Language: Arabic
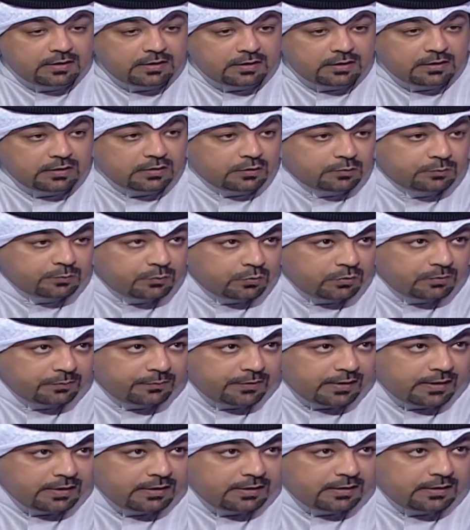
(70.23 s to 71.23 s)
آه، خمول
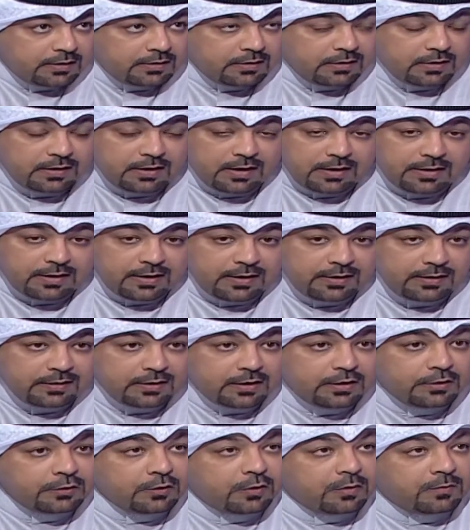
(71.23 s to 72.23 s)
معين الا ان
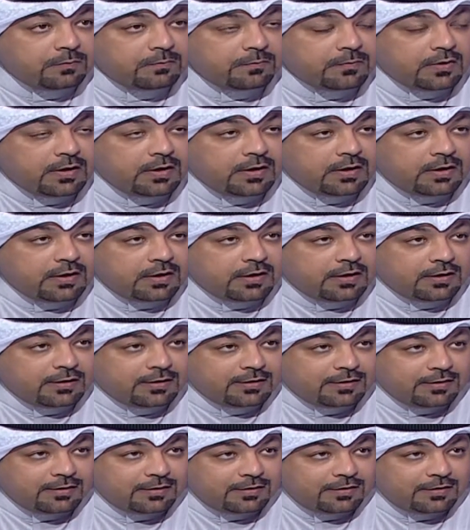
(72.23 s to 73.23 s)
احنا اليوم
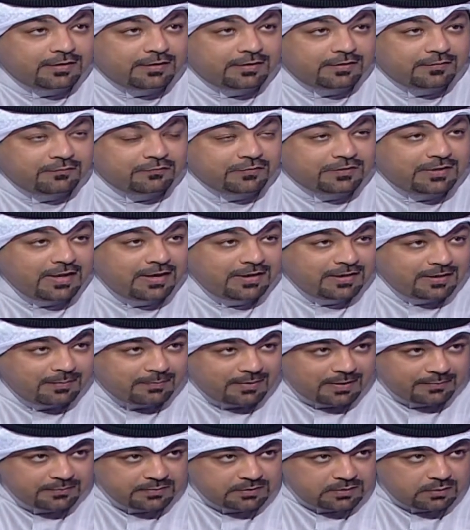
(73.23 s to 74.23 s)
آه، فتحنا
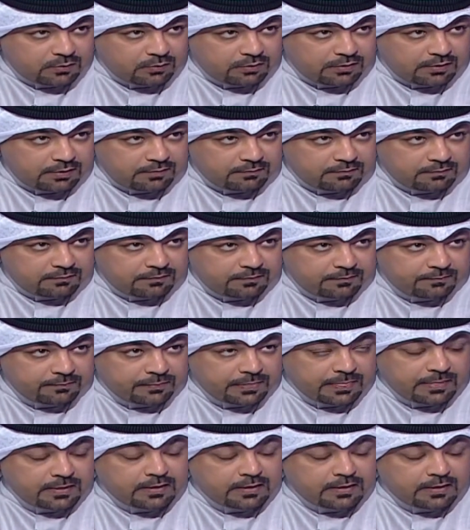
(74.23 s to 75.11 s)
باب التوظيف